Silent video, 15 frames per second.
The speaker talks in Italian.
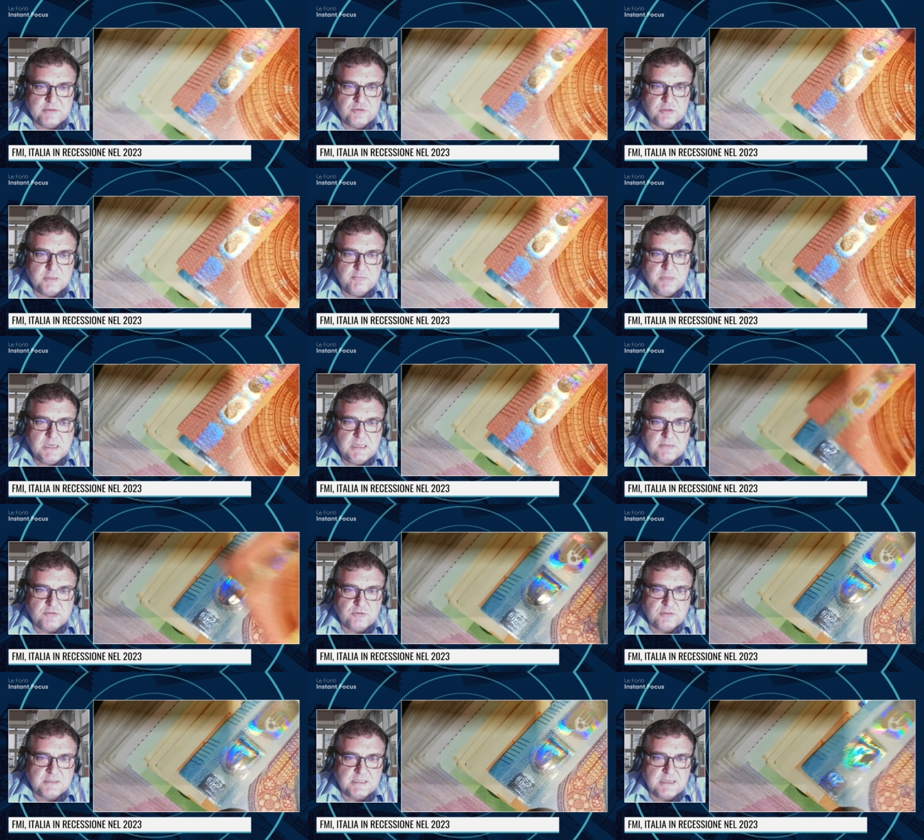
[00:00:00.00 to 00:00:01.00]
di
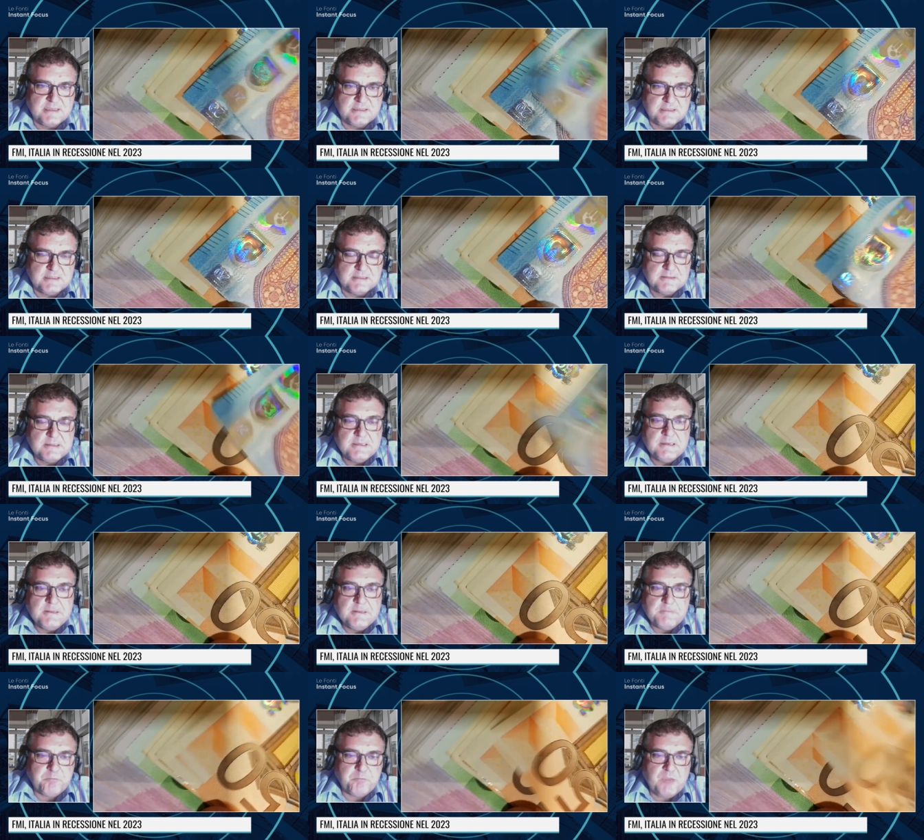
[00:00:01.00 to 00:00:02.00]
bilancio stessa,
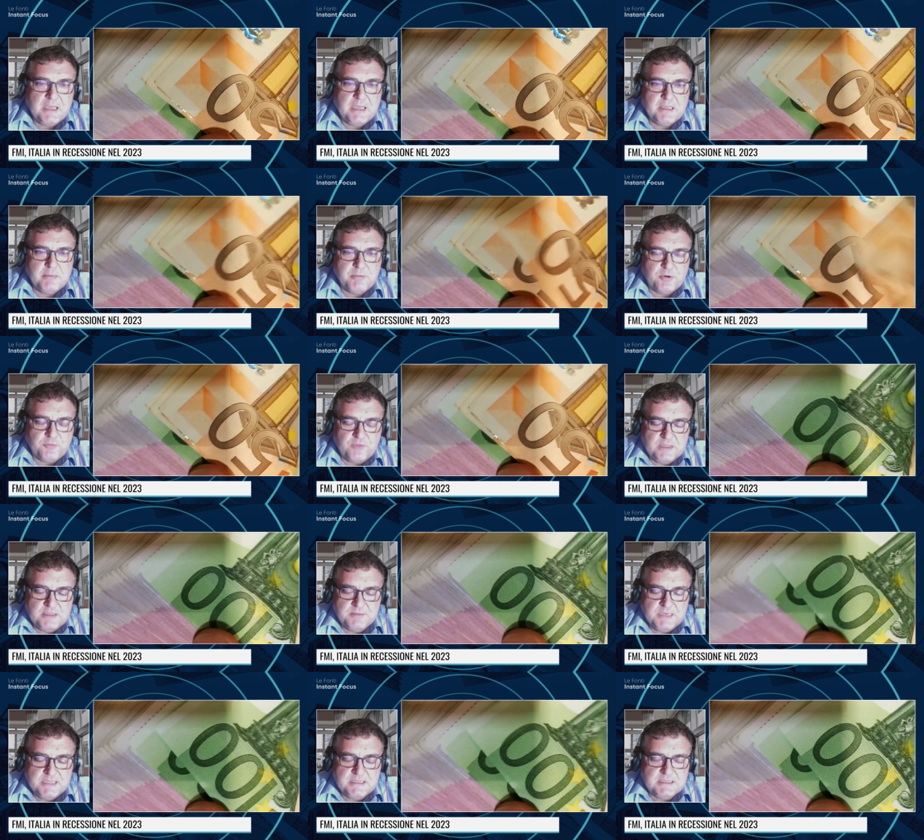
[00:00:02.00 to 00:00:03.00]
ma i
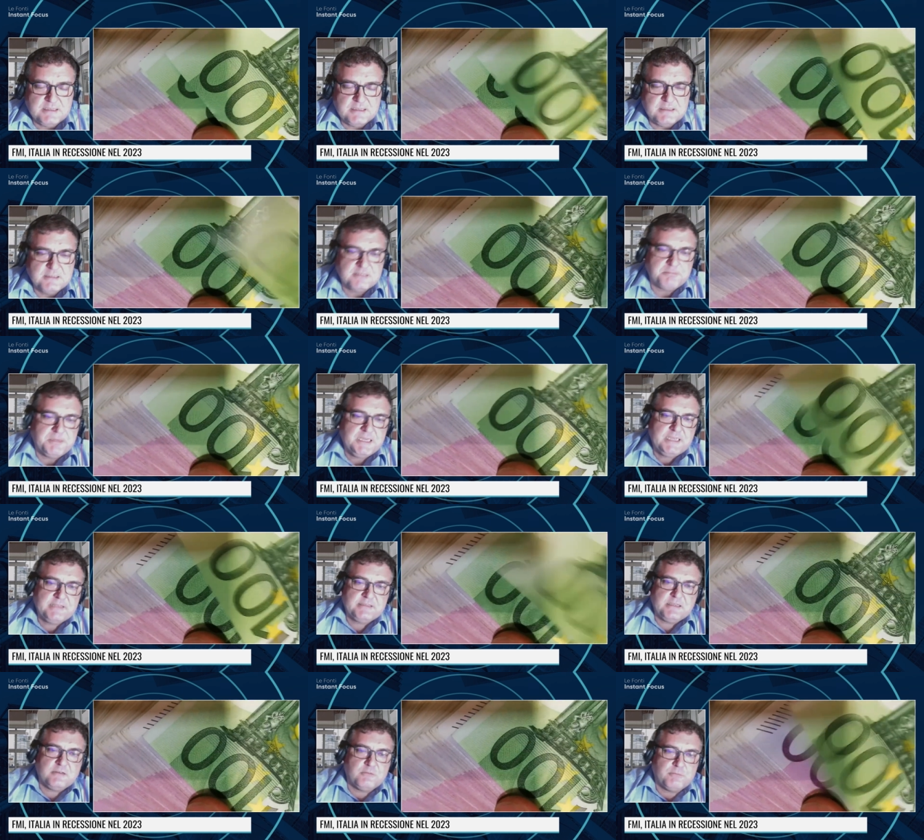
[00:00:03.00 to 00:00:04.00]
provvedimenti di spesa non